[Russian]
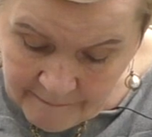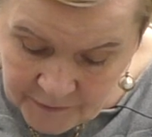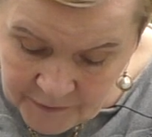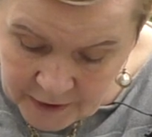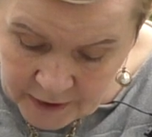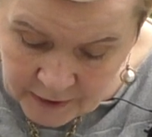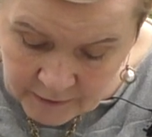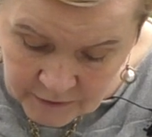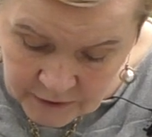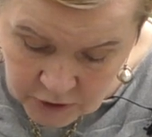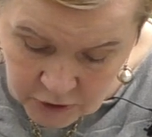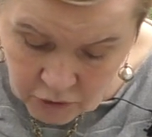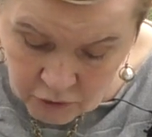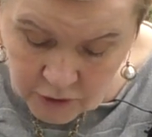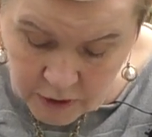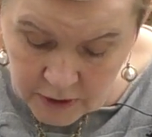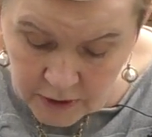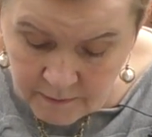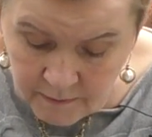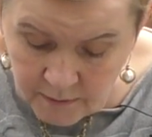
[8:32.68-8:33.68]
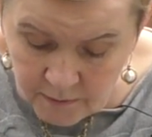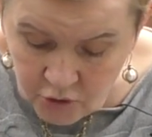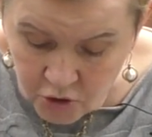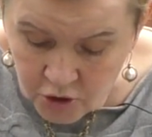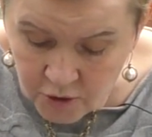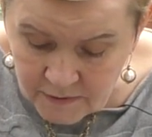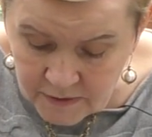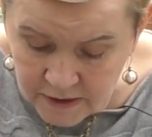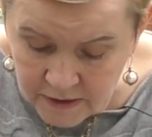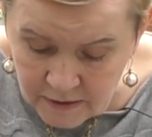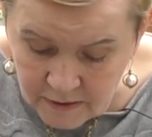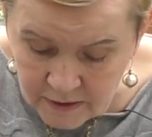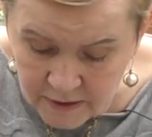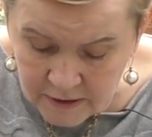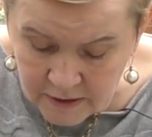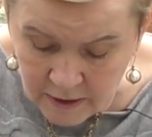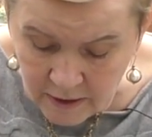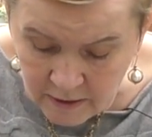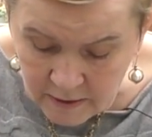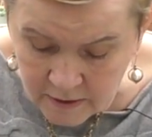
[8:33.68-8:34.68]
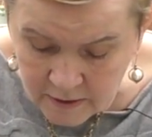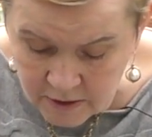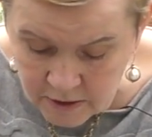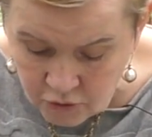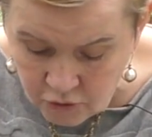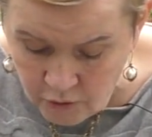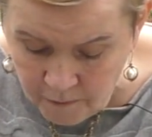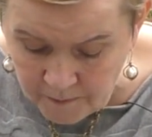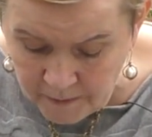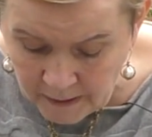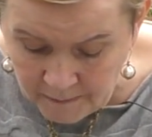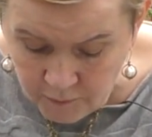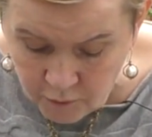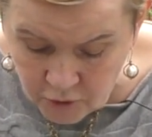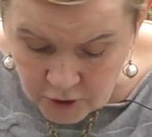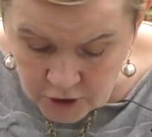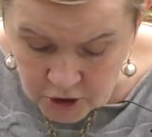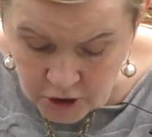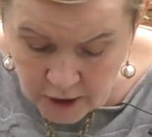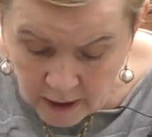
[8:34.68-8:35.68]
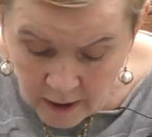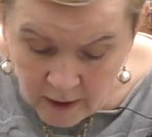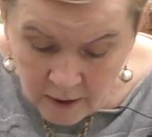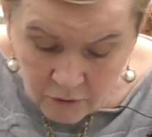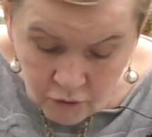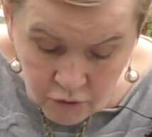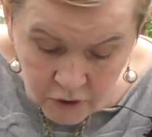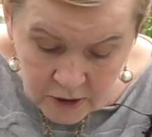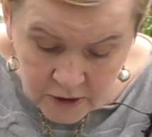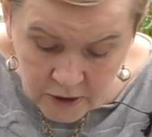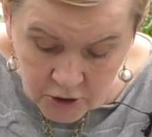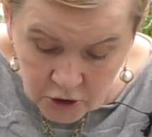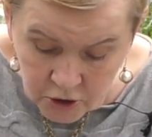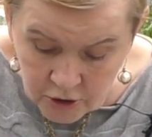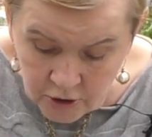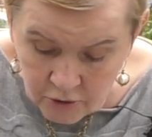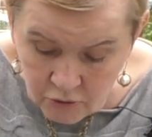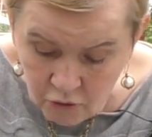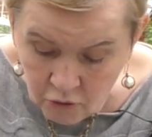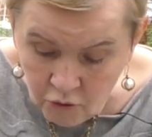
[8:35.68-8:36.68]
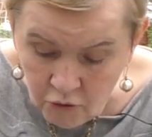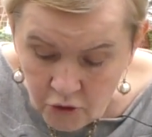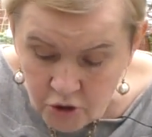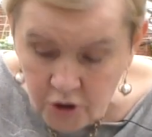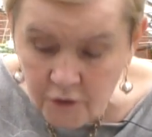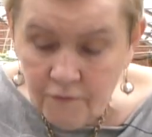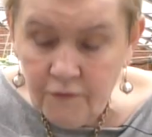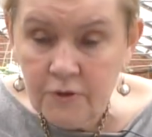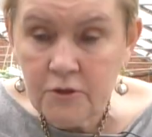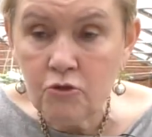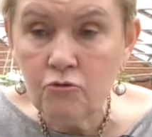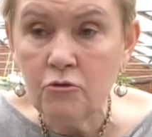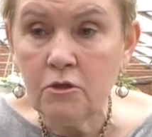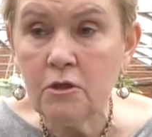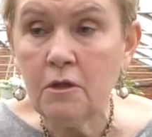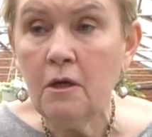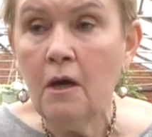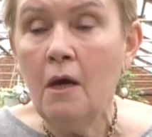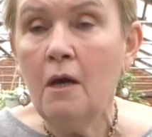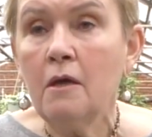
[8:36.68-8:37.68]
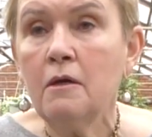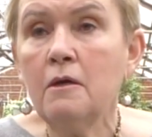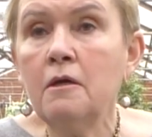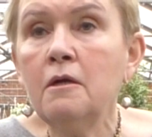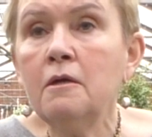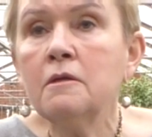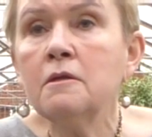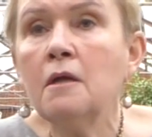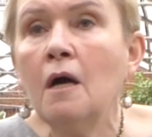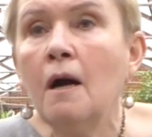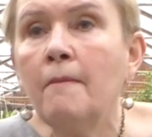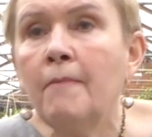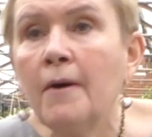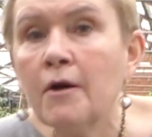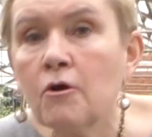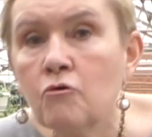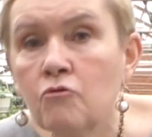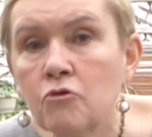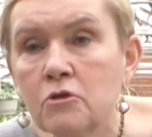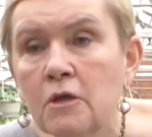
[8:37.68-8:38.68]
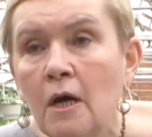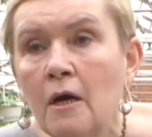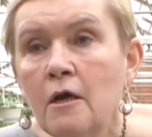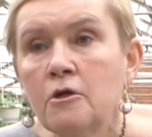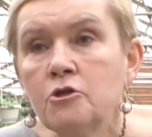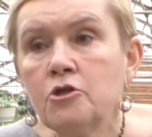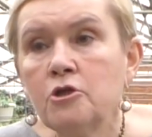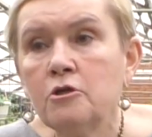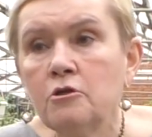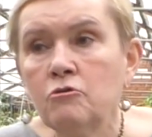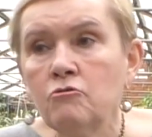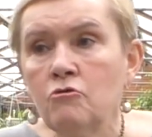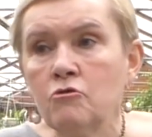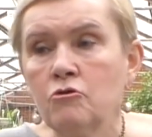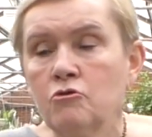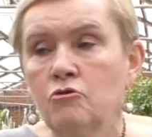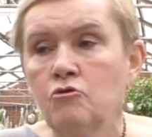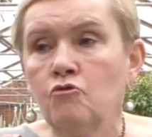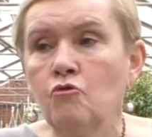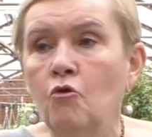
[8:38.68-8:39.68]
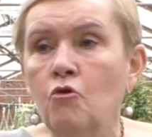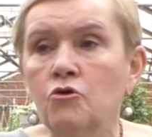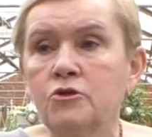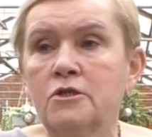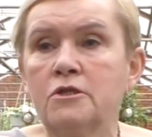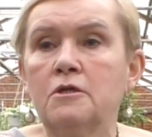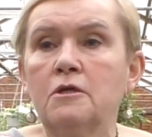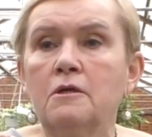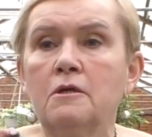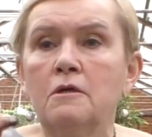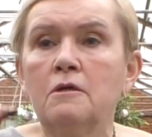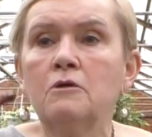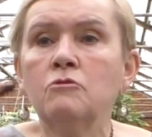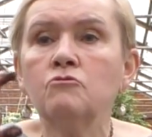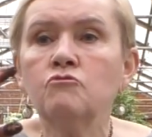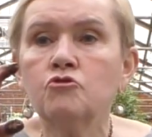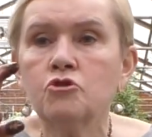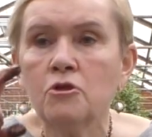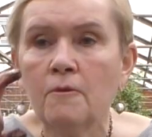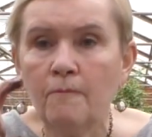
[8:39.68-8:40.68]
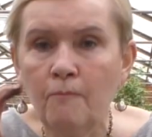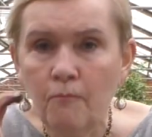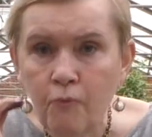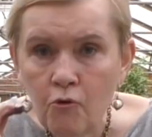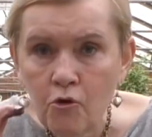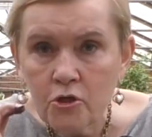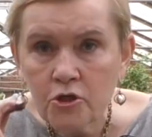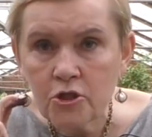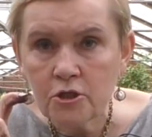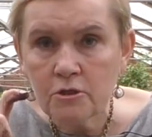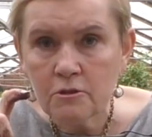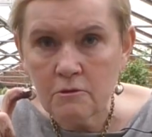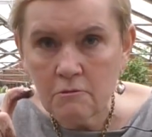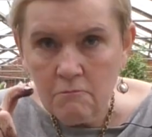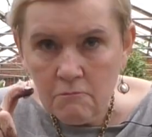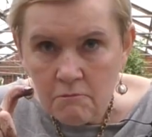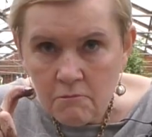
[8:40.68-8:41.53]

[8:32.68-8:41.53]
невысокие, мы можем сделать этот слой побольше. Но если черенок очень высокий или наоборот, черенок толстый и нужно больше